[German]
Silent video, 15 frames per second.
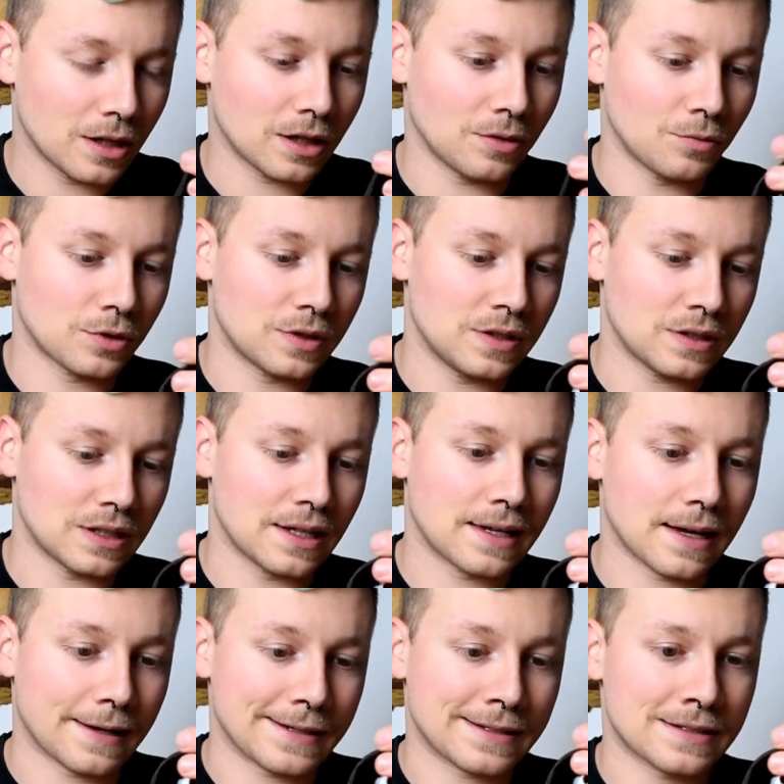da wird nicht
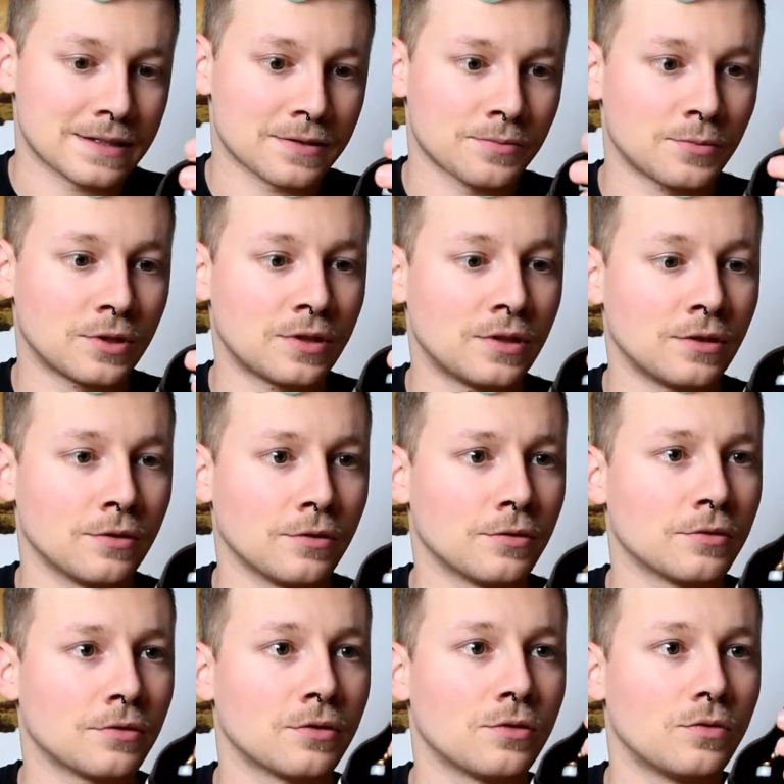gegeizt mit
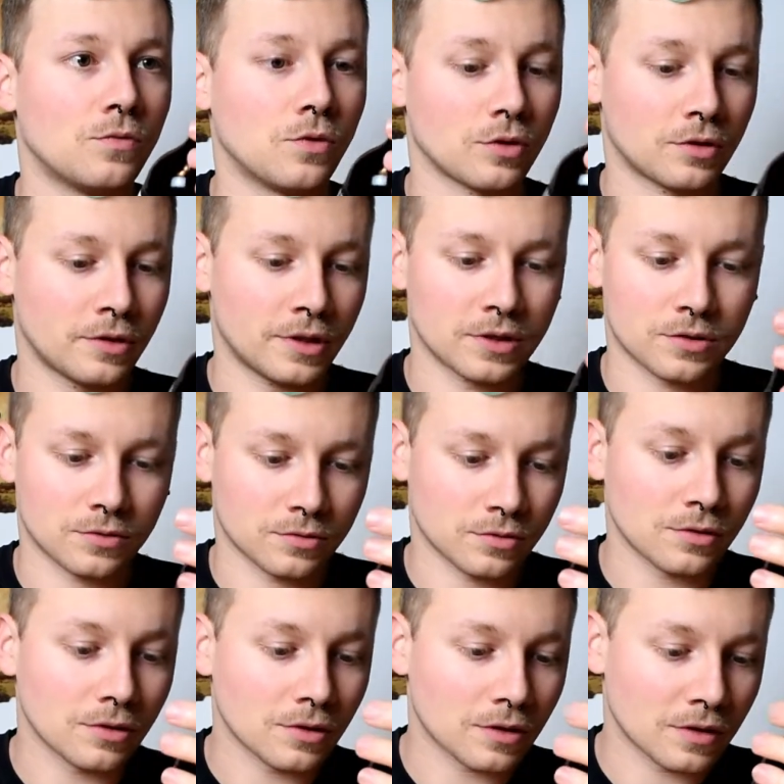hier Worten. Also,
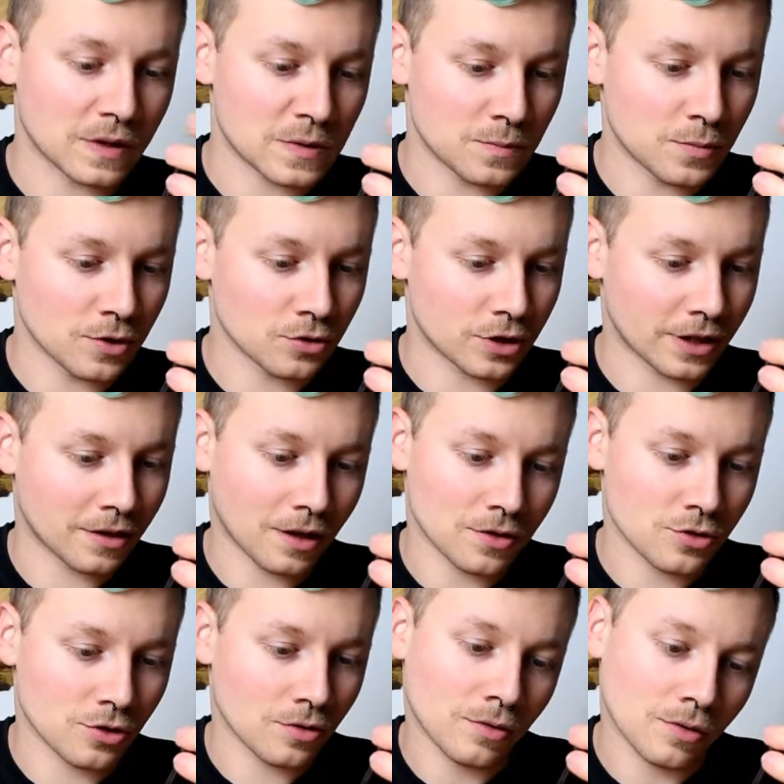das Bier scheint ganz
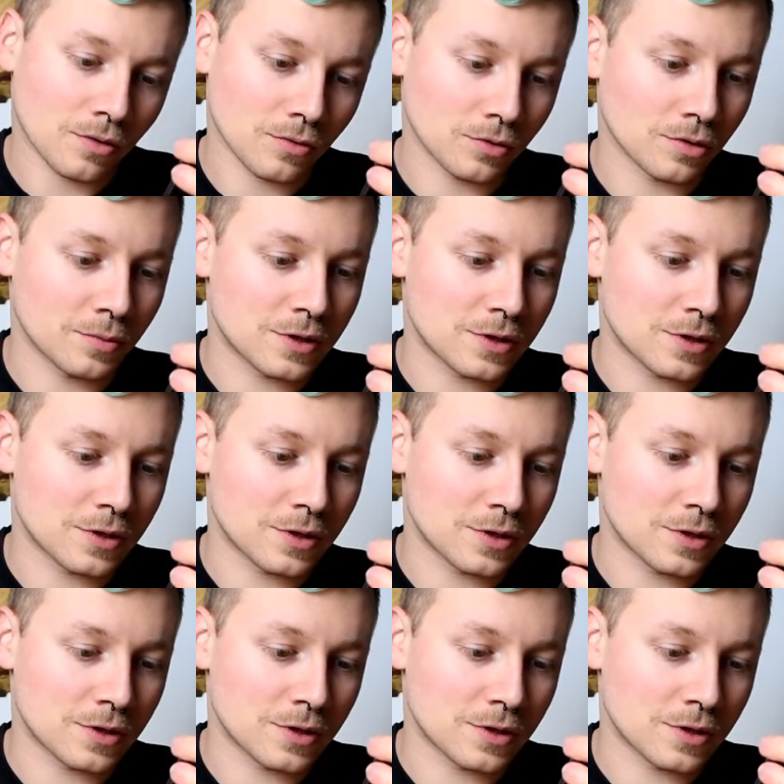schön, oder